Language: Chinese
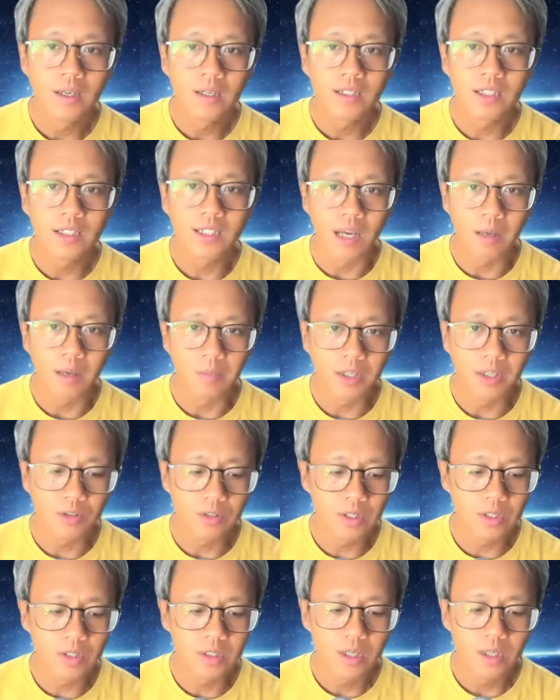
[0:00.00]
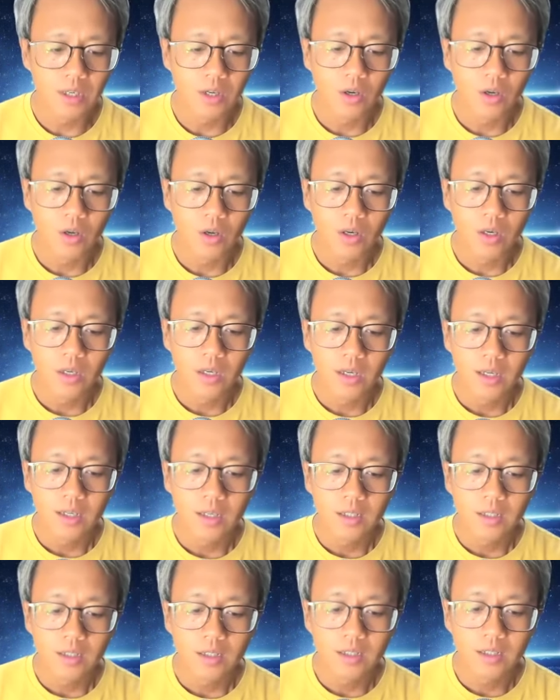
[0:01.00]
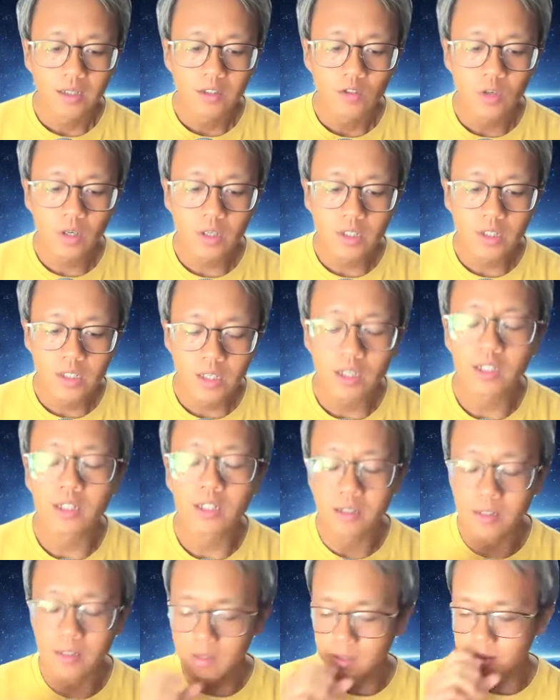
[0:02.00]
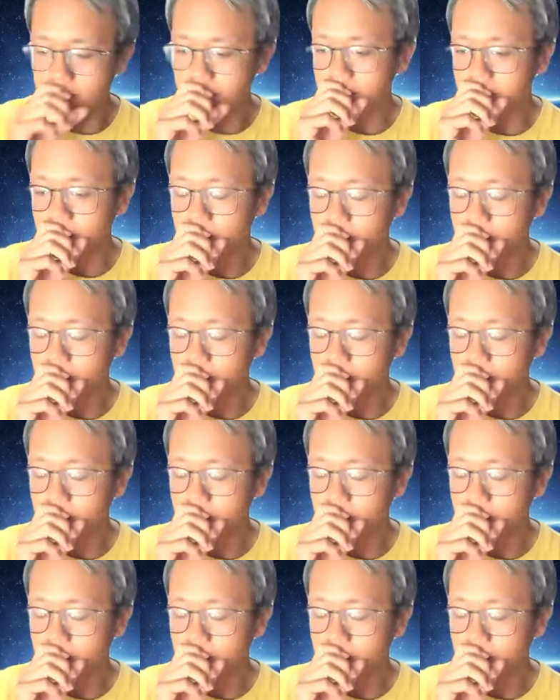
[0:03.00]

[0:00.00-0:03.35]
再讲一遍，就是创业成长、